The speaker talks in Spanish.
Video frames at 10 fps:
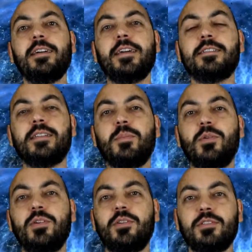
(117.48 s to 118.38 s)
que
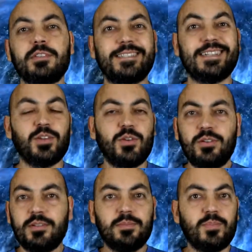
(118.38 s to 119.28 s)
estamos
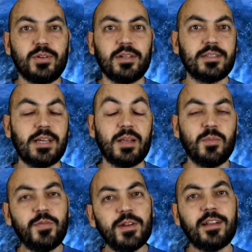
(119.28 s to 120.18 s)
echando pues, a la
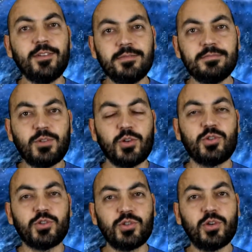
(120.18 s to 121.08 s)
atmósfera, ¿no? Todos
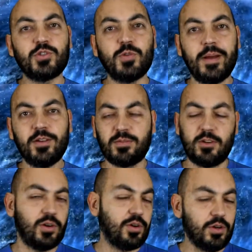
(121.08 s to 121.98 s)
nosotros, los humanos,
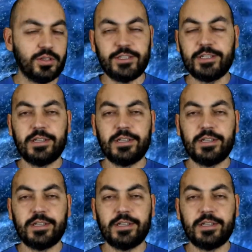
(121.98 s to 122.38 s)
por los coches,